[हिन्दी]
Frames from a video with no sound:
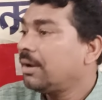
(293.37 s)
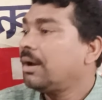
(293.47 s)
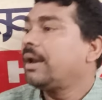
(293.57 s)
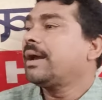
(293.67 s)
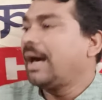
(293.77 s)

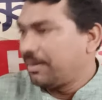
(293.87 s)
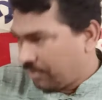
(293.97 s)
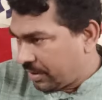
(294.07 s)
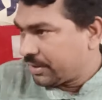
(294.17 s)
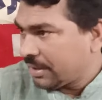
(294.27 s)
अरे कल
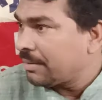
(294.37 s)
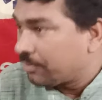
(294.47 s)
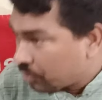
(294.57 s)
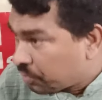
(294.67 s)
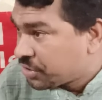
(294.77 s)
बोल रही थी ना
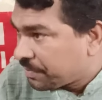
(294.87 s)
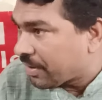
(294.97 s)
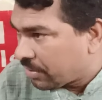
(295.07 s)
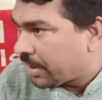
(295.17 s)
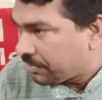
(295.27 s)
मुंह बुझी
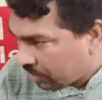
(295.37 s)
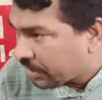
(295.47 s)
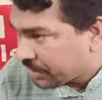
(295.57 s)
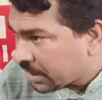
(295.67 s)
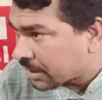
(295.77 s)
पारू नहीं बोल
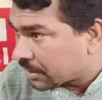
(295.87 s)
रही थी ना